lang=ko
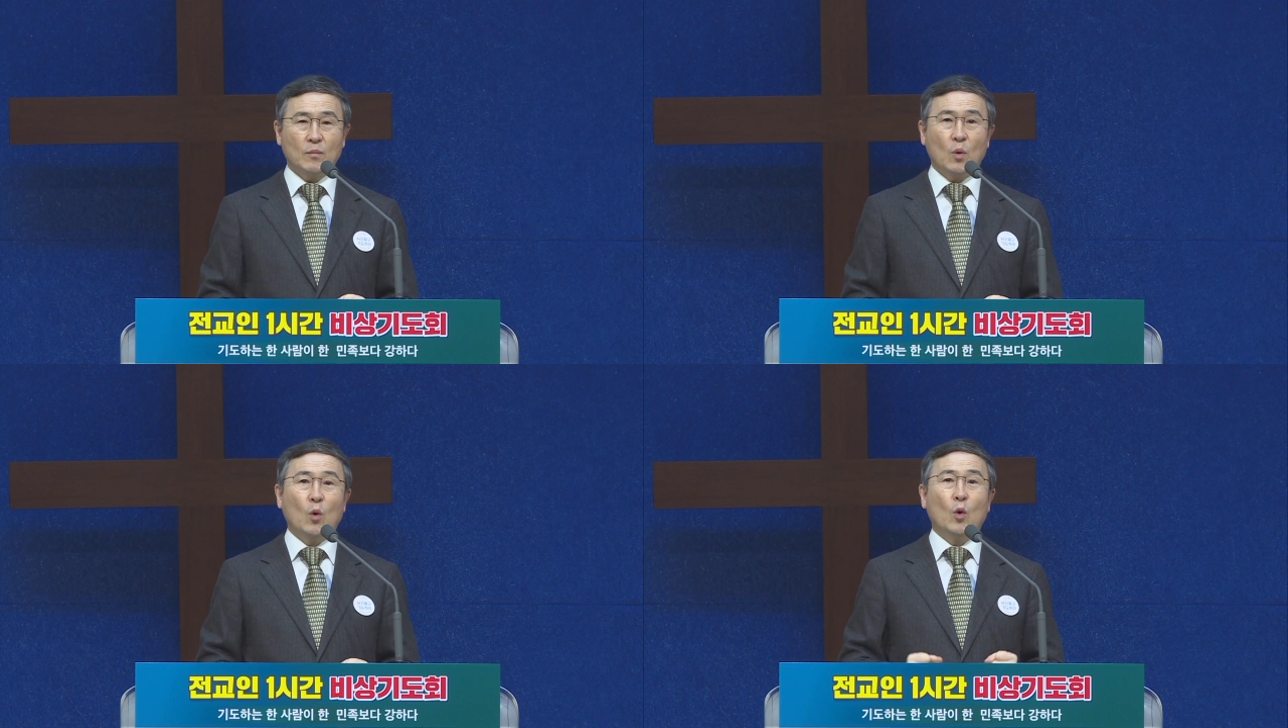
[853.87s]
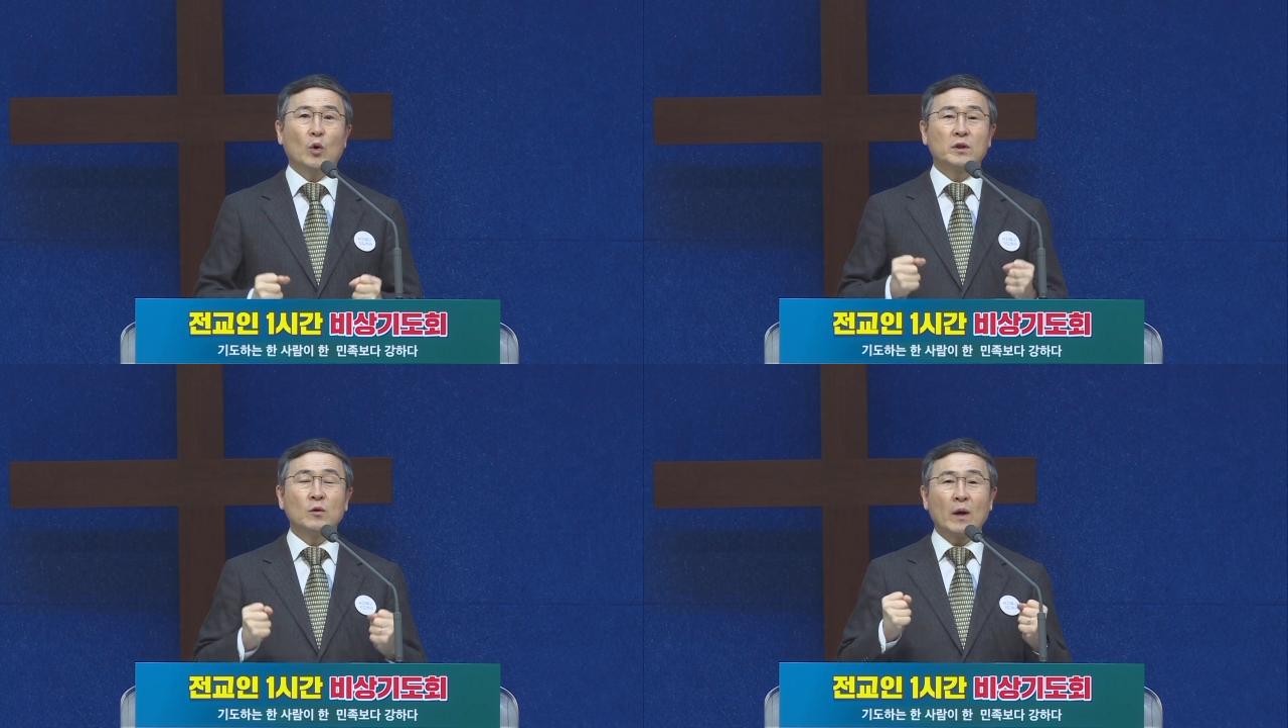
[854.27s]

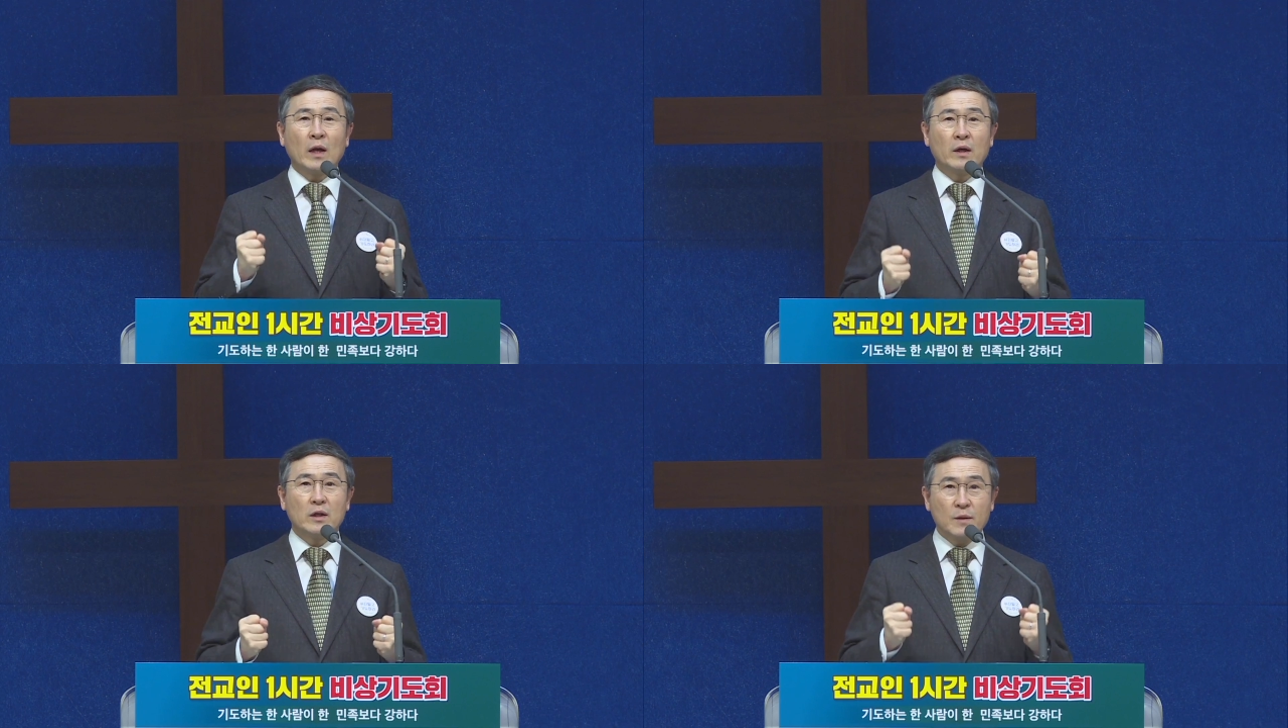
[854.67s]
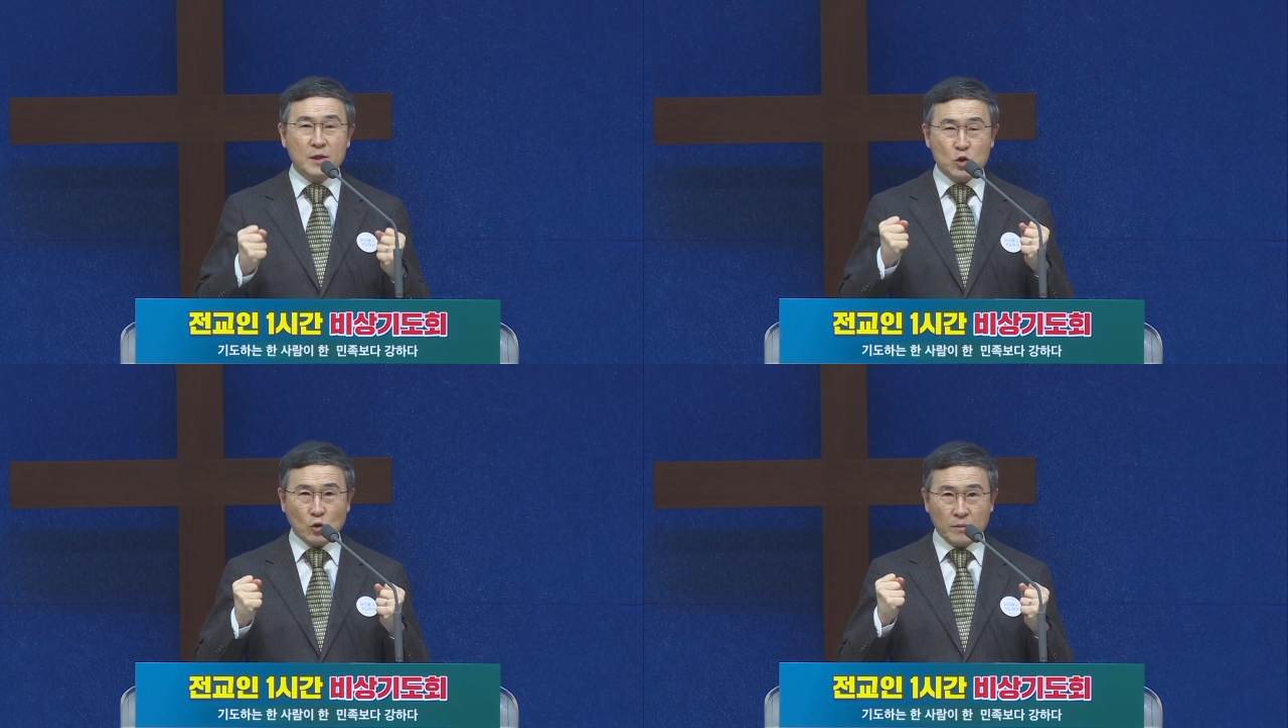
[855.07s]
모든 환란을 이
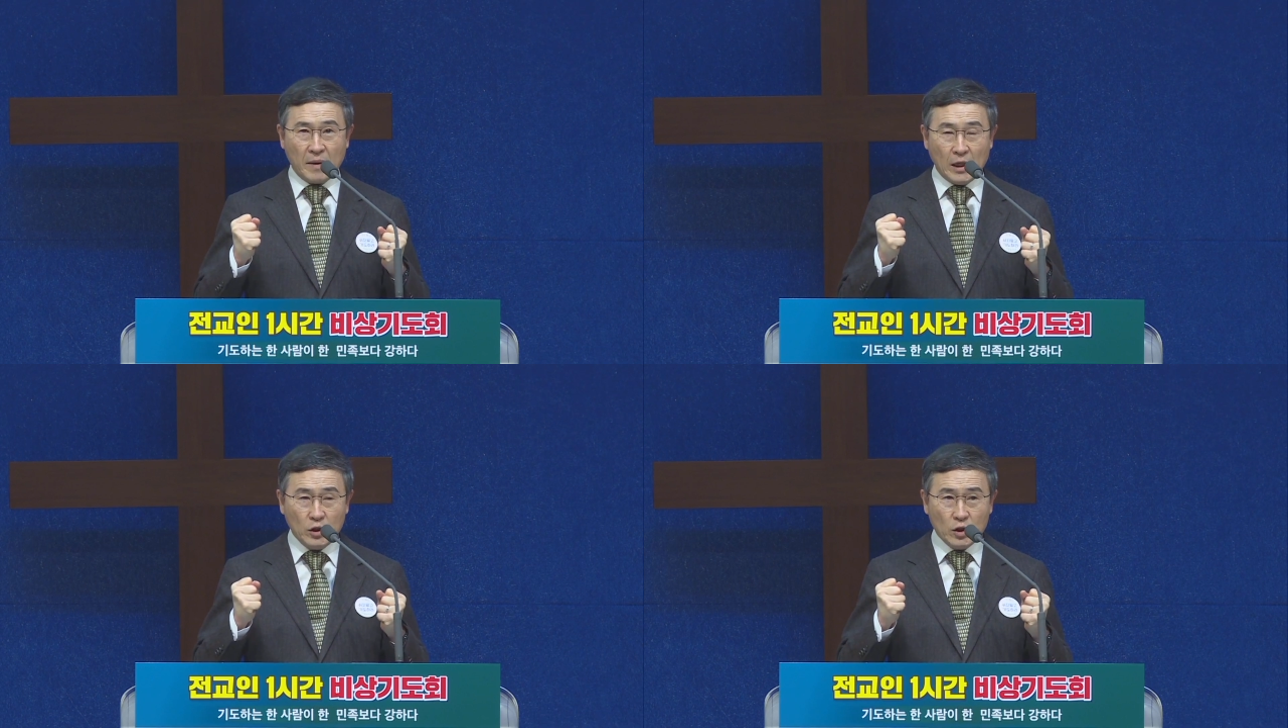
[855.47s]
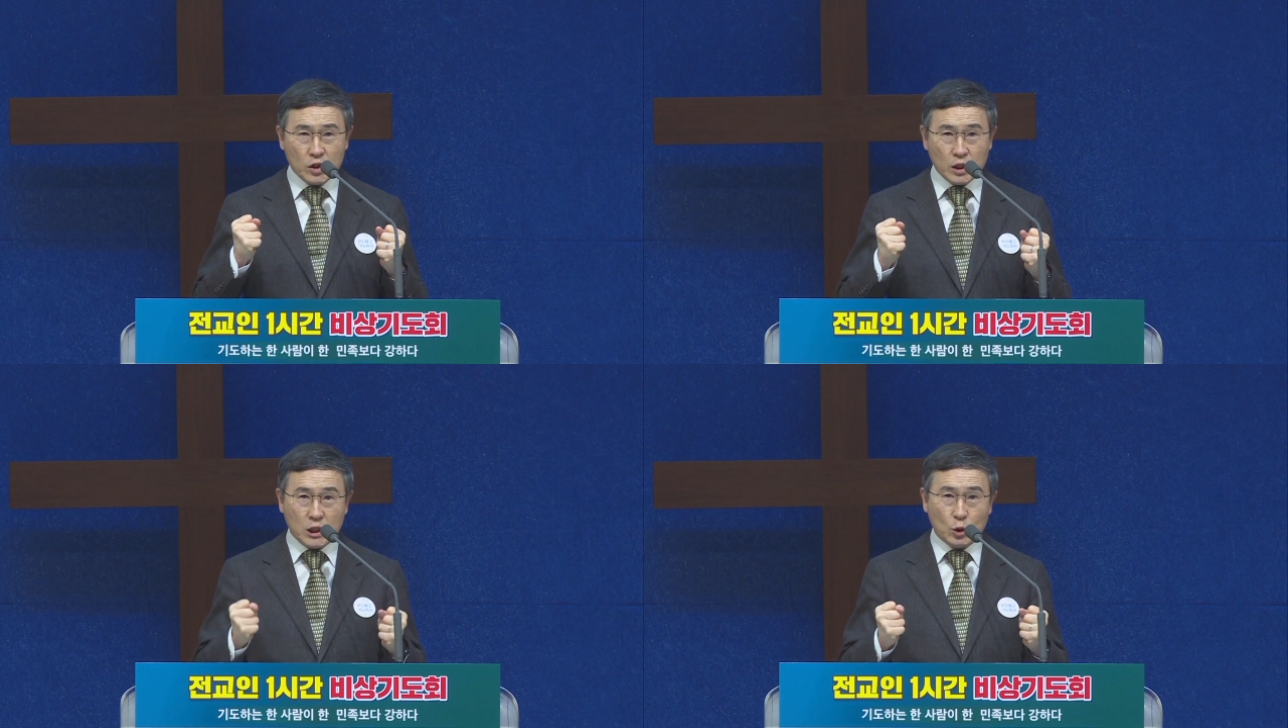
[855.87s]
민족은
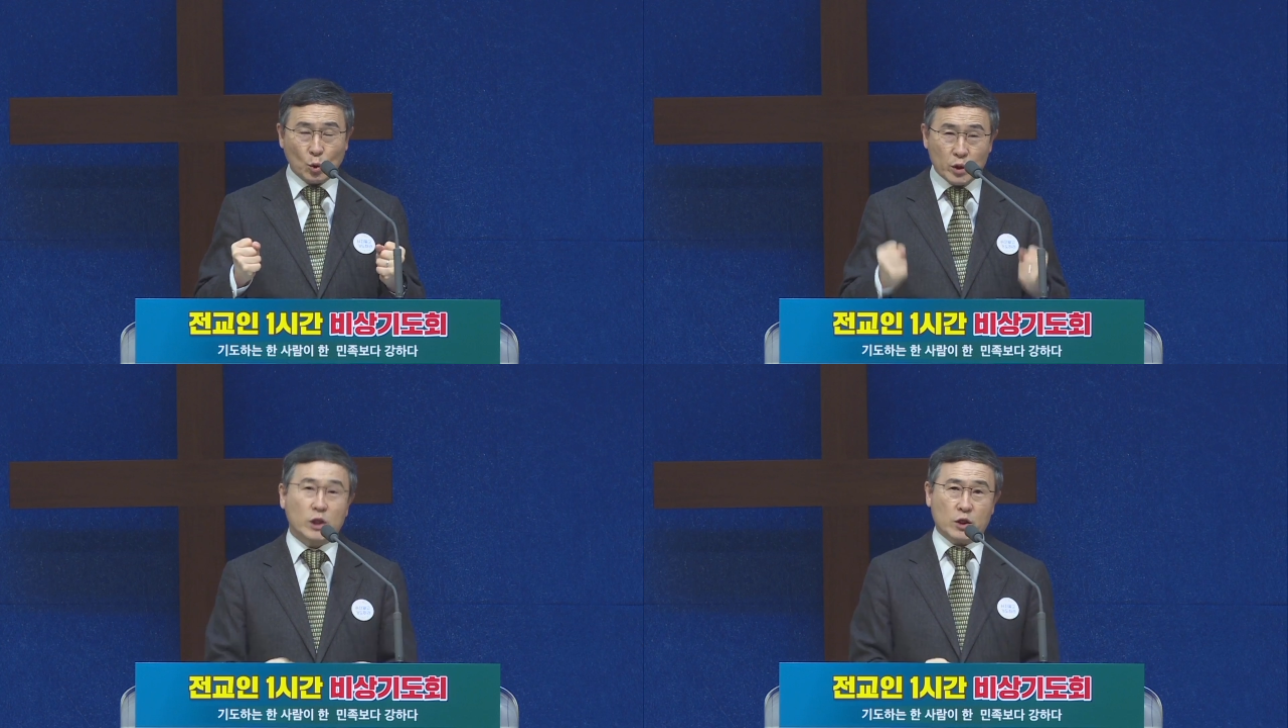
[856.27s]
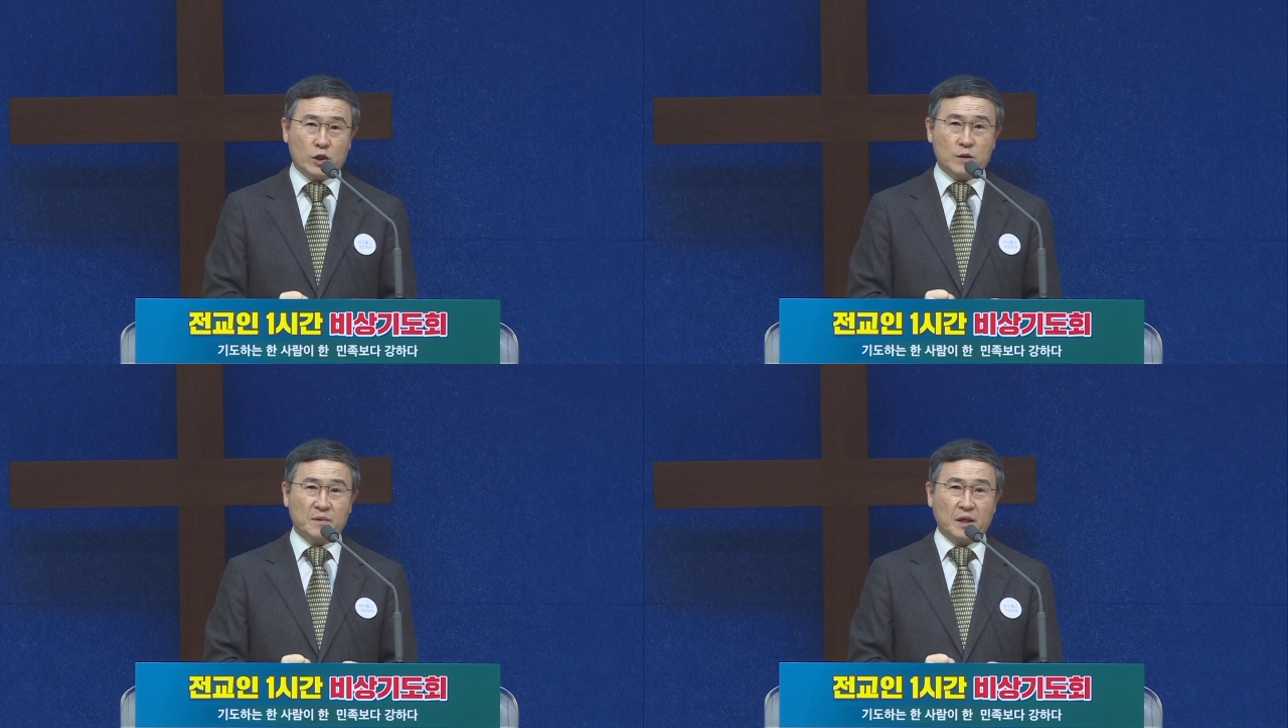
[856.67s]
반드시 기도로 이길
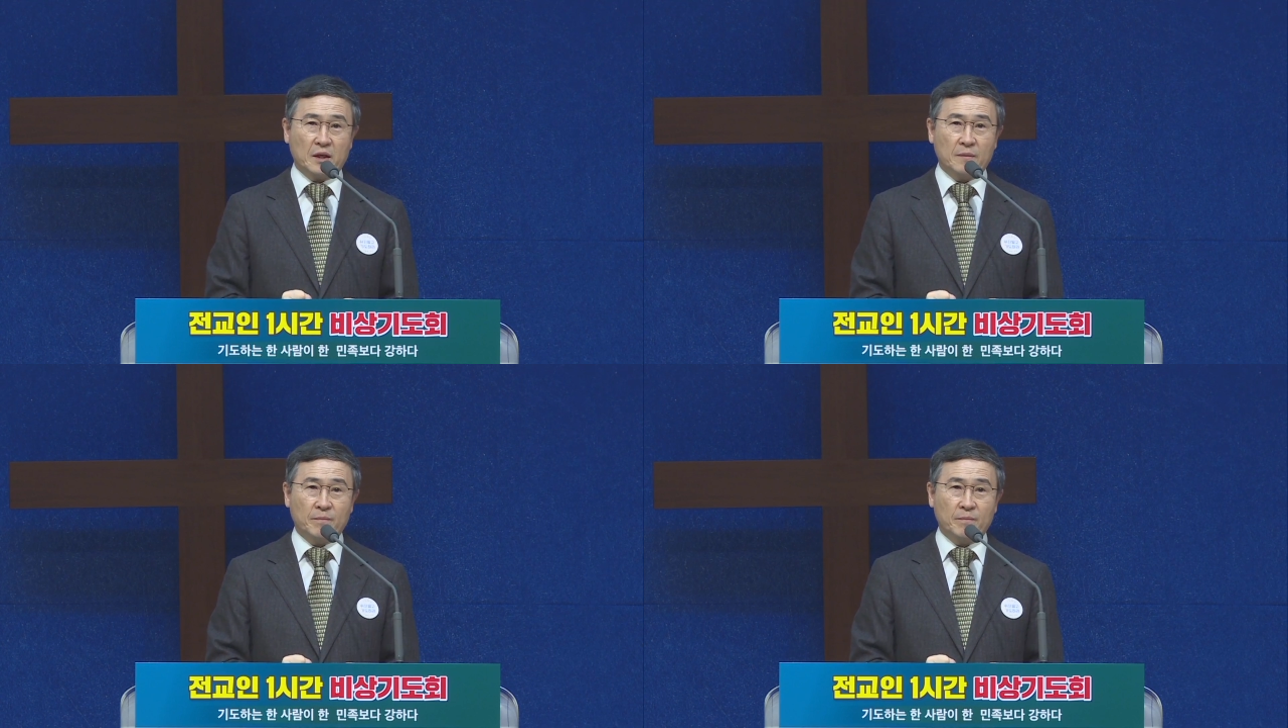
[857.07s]
것입니다.